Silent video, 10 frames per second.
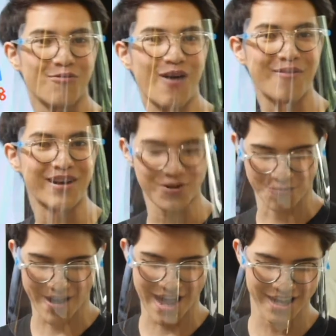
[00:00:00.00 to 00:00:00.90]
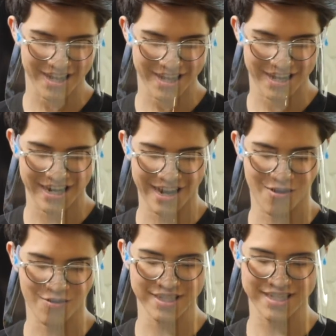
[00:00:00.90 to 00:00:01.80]
วางไว้เลยถูกปะแล้วอ
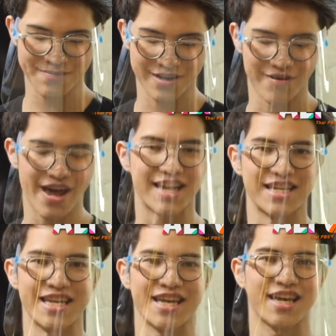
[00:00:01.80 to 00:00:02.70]
อกซิเจน เป็นเท่าไหร่อะทีนี้